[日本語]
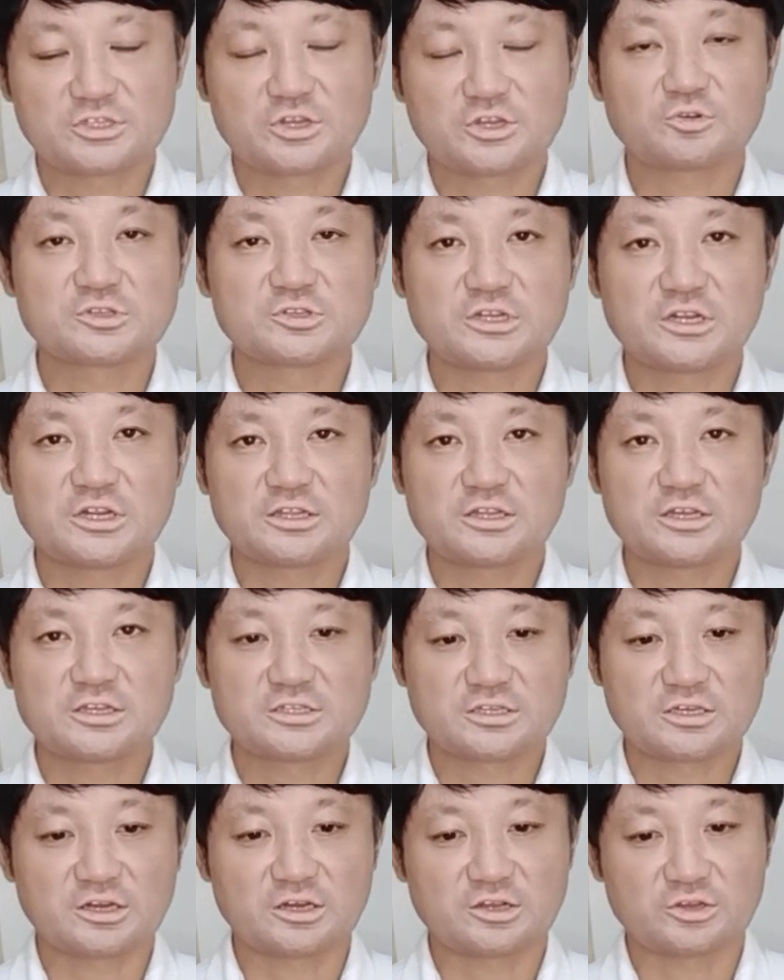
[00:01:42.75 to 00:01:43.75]
こちらで
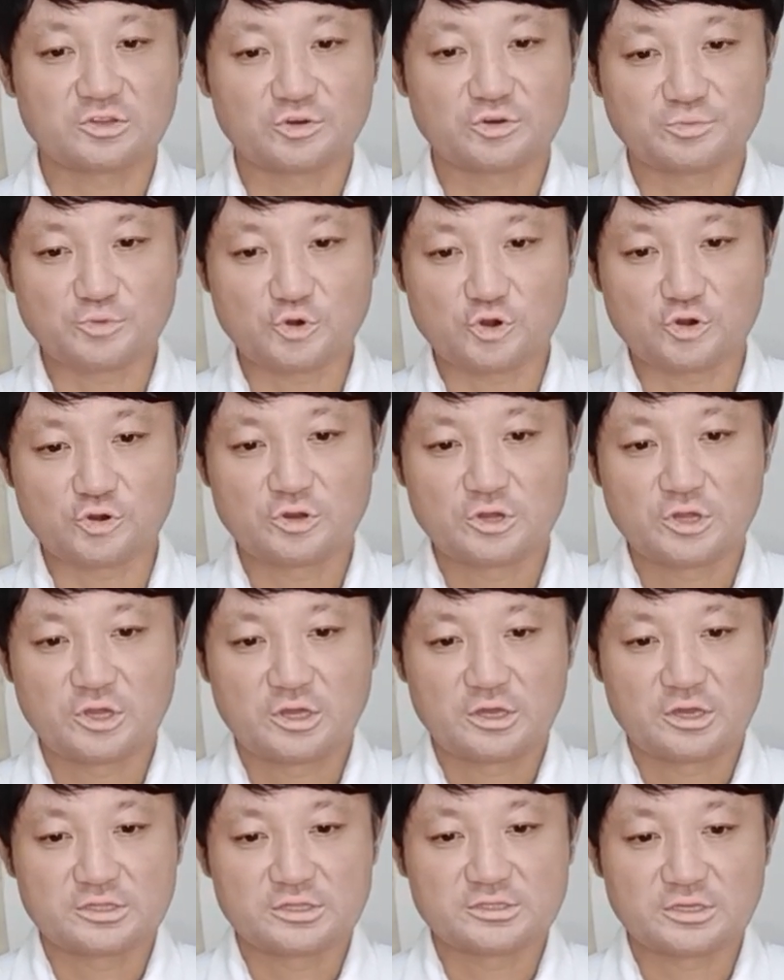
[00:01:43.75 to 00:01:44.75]
すけれども、
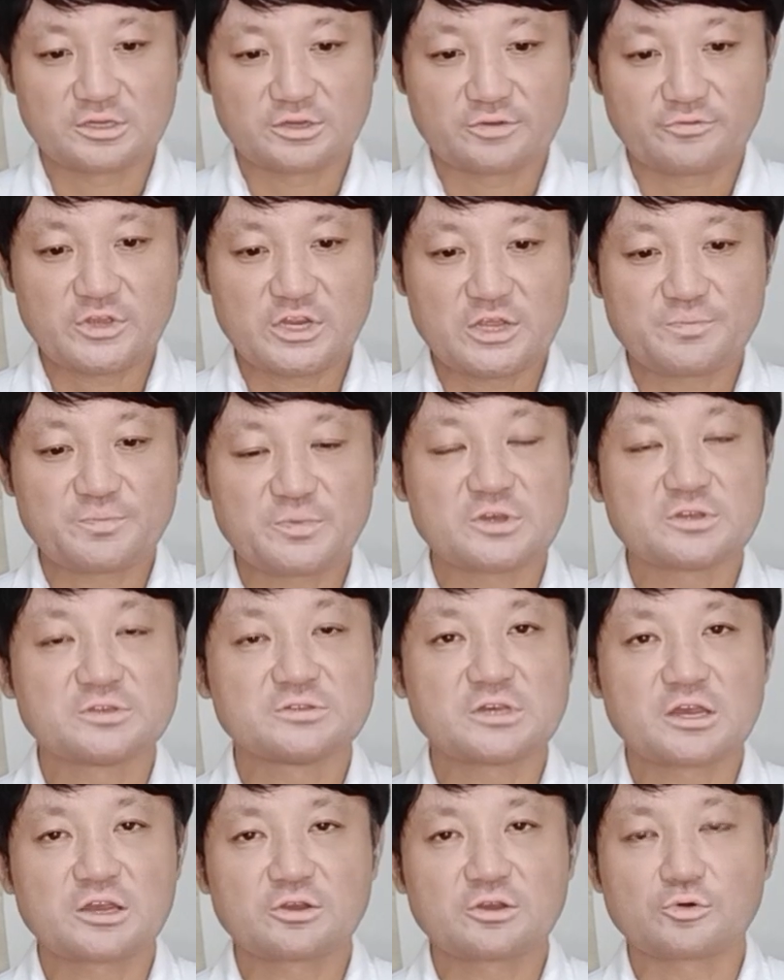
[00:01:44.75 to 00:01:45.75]
フィリピン
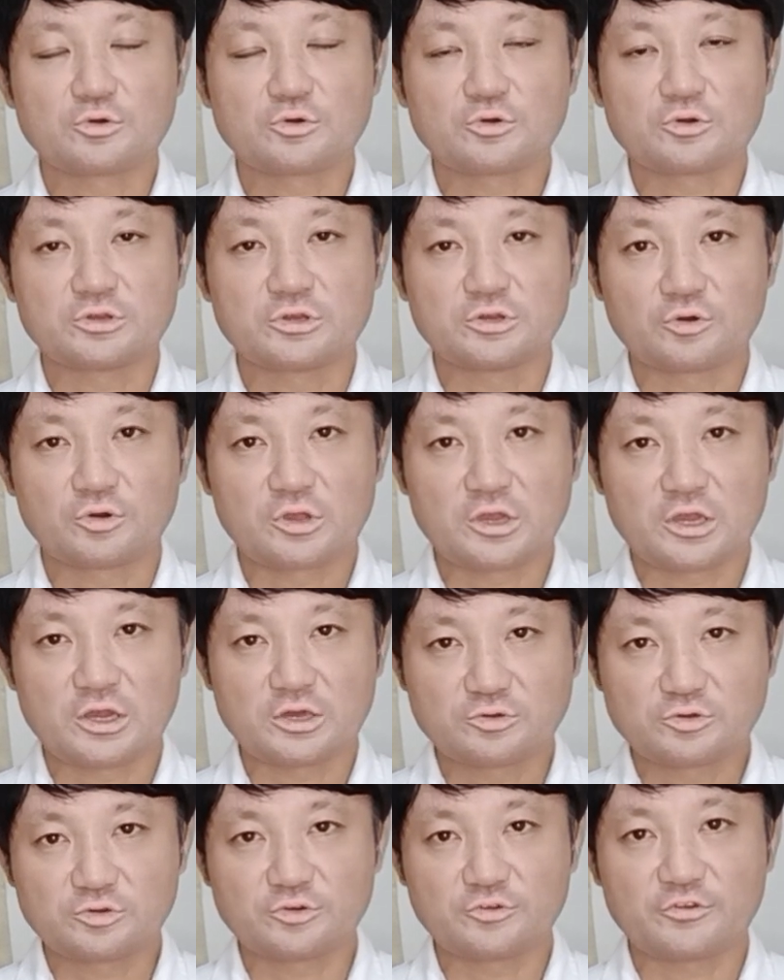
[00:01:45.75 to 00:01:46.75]
全国におけ
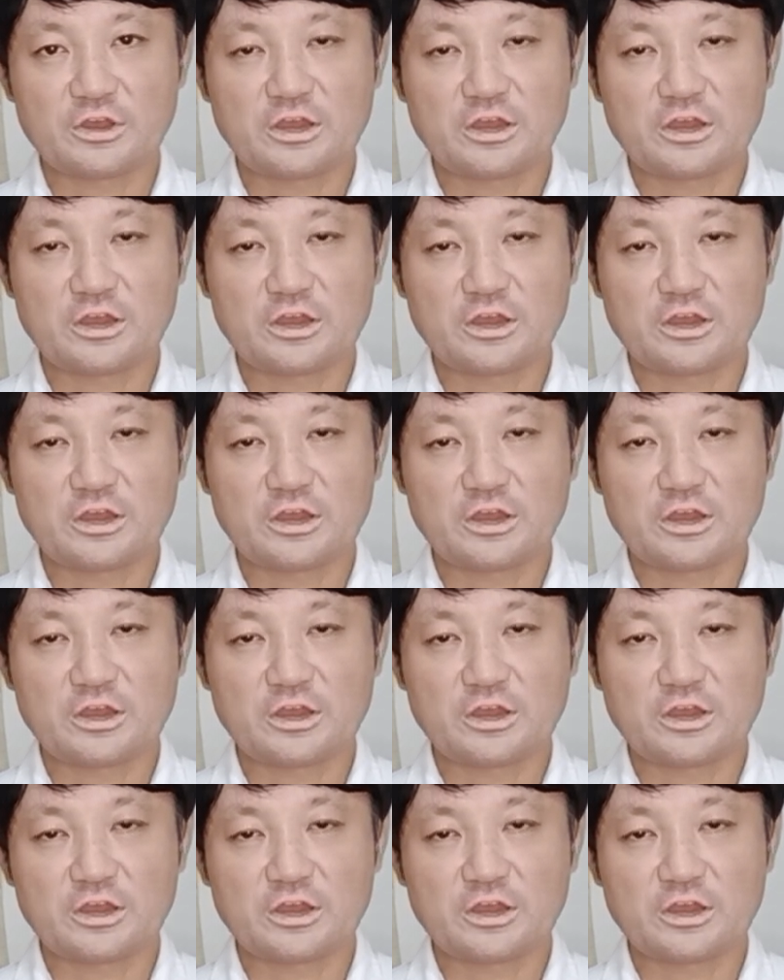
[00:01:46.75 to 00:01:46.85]
る、